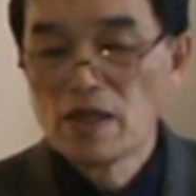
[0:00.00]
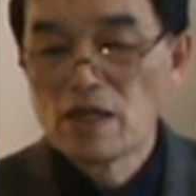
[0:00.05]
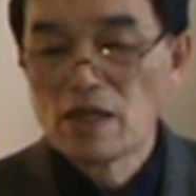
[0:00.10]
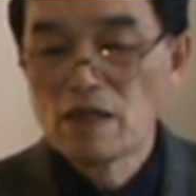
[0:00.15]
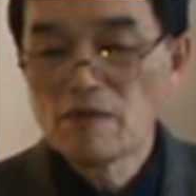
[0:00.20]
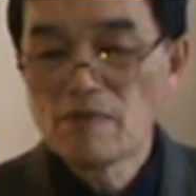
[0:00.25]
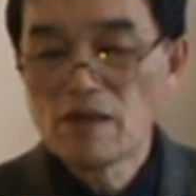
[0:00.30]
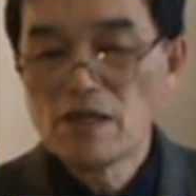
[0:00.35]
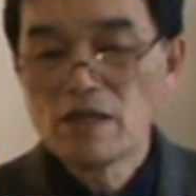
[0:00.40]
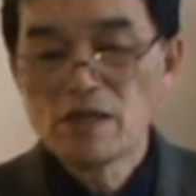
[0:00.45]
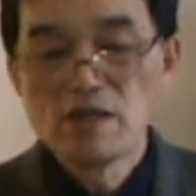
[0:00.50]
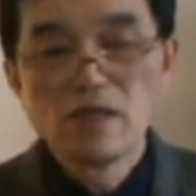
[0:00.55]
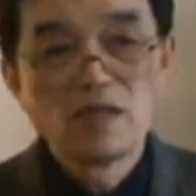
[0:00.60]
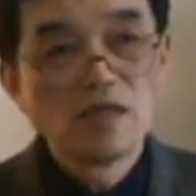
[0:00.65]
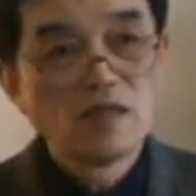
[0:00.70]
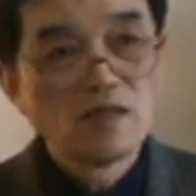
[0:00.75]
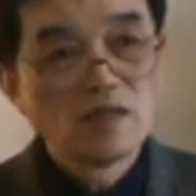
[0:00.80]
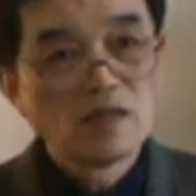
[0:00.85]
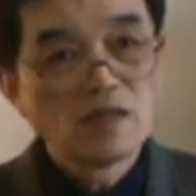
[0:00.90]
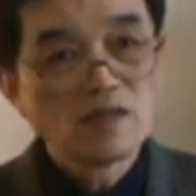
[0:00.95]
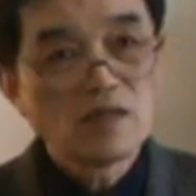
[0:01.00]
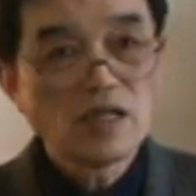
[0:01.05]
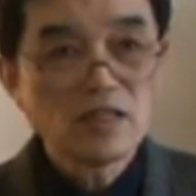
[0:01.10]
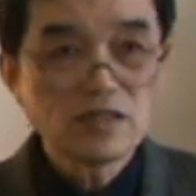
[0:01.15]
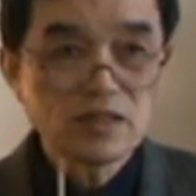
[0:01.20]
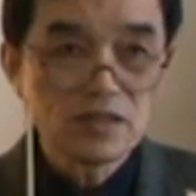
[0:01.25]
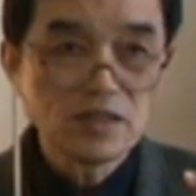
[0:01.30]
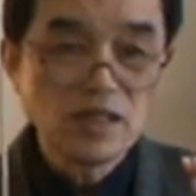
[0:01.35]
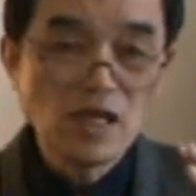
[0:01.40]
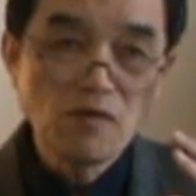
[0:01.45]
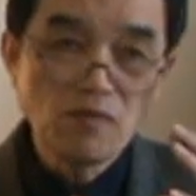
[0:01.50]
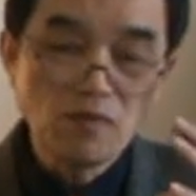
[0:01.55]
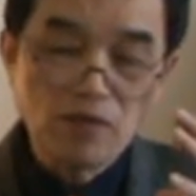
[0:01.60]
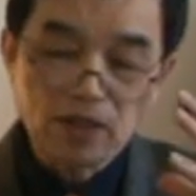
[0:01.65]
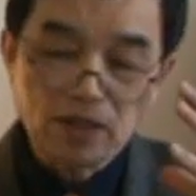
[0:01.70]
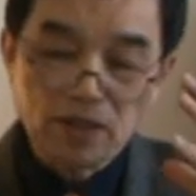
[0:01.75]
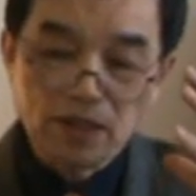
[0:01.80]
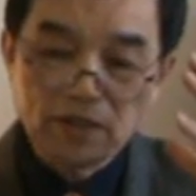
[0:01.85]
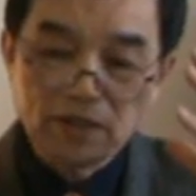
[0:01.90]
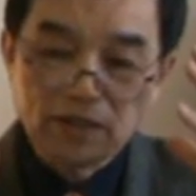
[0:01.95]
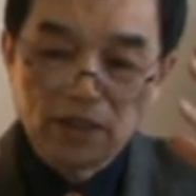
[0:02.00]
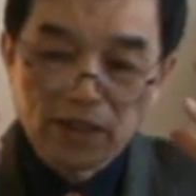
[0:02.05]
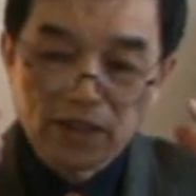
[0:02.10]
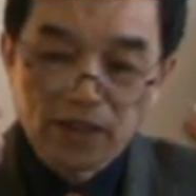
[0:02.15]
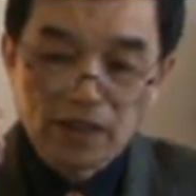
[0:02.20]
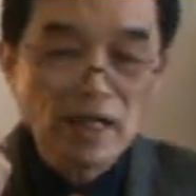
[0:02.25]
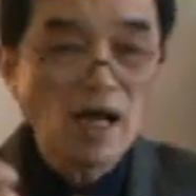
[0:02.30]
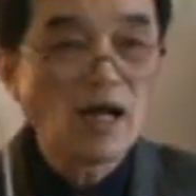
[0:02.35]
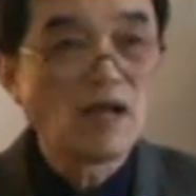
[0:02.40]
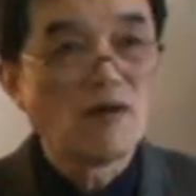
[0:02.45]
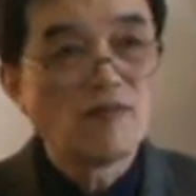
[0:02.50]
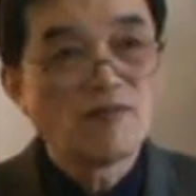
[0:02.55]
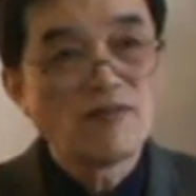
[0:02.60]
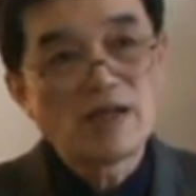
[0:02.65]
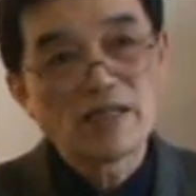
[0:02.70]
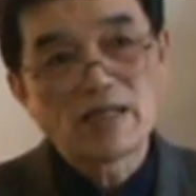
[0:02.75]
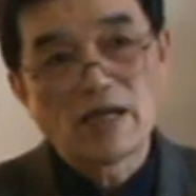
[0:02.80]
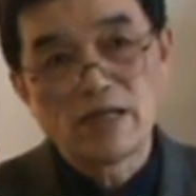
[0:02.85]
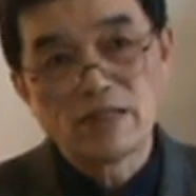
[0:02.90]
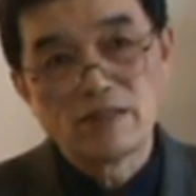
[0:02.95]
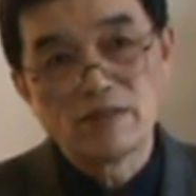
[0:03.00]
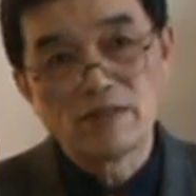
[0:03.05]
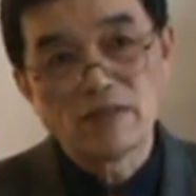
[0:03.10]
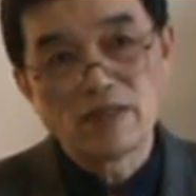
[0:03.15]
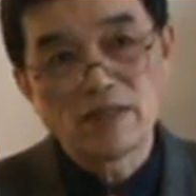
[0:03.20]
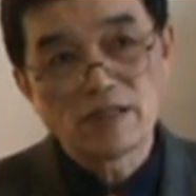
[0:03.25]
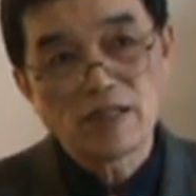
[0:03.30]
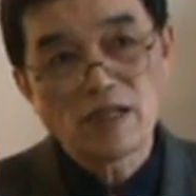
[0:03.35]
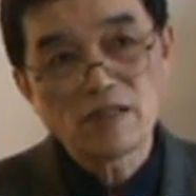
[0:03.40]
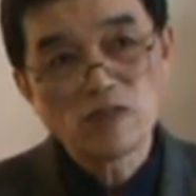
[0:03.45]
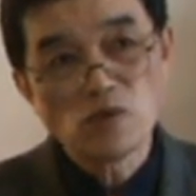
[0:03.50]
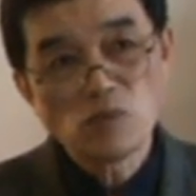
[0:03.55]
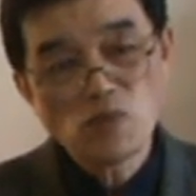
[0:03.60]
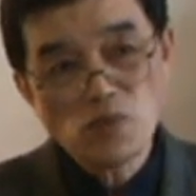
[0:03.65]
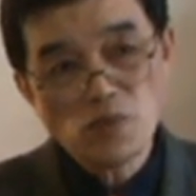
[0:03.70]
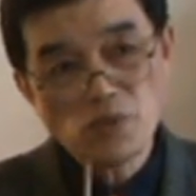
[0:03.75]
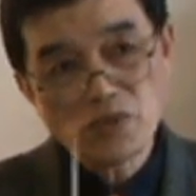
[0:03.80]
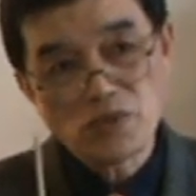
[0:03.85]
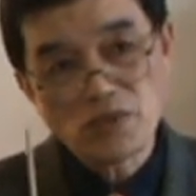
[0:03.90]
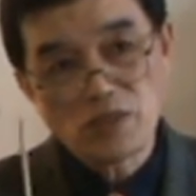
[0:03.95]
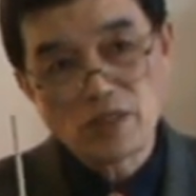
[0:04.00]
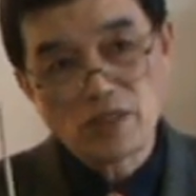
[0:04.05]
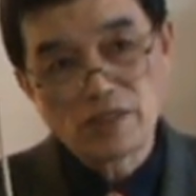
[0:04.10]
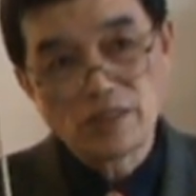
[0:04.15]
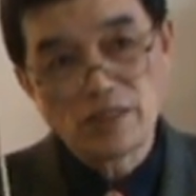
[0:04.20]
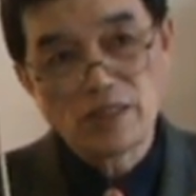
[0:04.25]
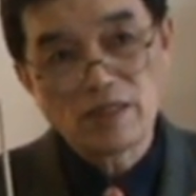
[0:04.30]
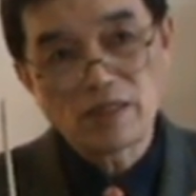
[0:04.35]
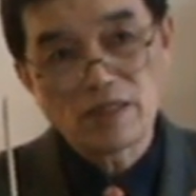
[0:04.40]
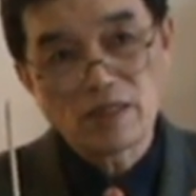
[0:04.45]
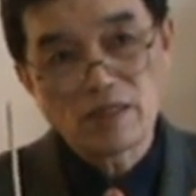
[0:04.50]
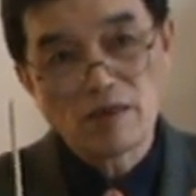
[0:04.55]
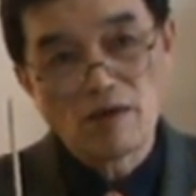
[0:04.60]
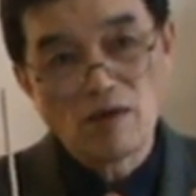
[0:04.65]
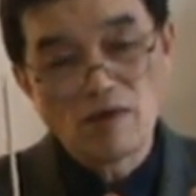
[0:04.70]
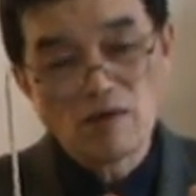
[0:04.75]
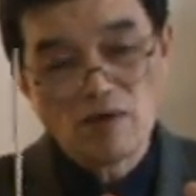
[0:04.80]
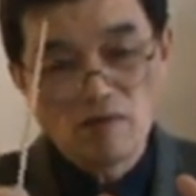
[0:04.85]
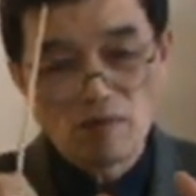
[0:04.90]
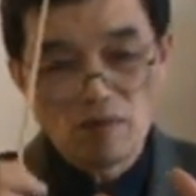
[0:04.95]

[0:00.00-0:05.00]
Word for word: 那么，但是因为这个人的大脑发达以后，它就预示着人这个